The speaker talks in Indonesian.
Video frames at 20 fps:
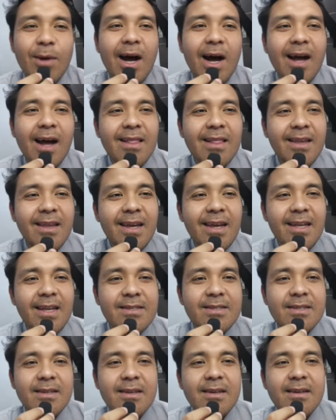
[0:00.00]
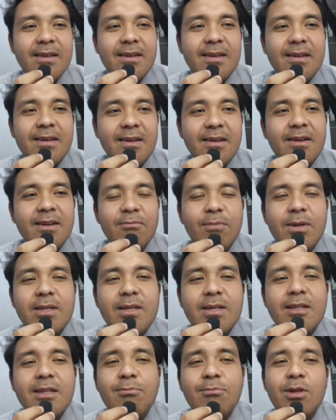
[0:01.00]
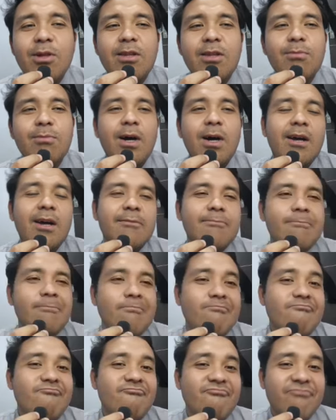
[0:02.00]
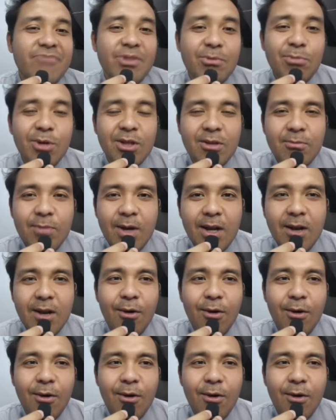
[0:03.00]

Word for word: banget guys Masa tiba-tiba Tiba-tiba